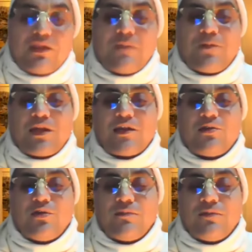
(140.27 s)
से प्रकट
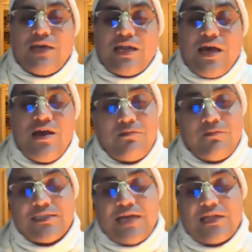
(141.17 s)
हो ही मैं जाना
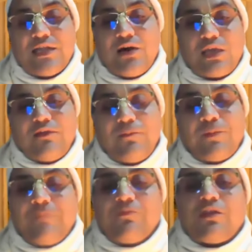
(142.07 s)
मैं जानता हूं केवल
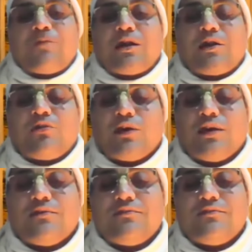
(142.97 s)
प्रेम से प्रकट होंगे
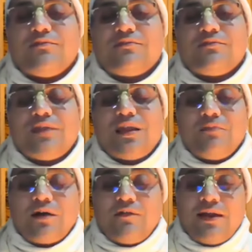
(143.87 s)

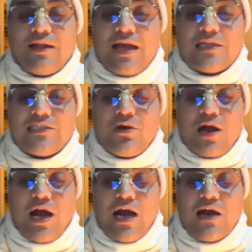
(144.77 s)
भगवान ने नारद जी को
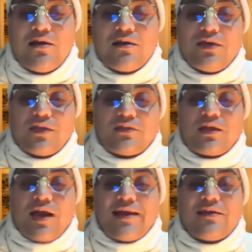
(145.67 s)
कहा यत्र
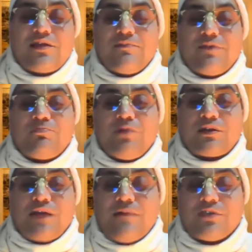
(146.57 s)
गायंती मत
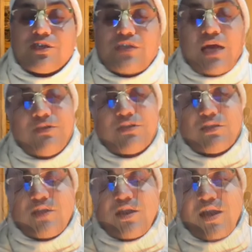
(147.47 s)
भक्ता हम तिष्ठामी
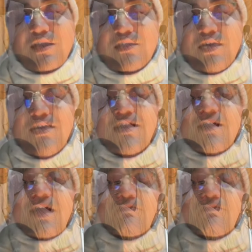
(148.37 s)
तत्र नारदा नारद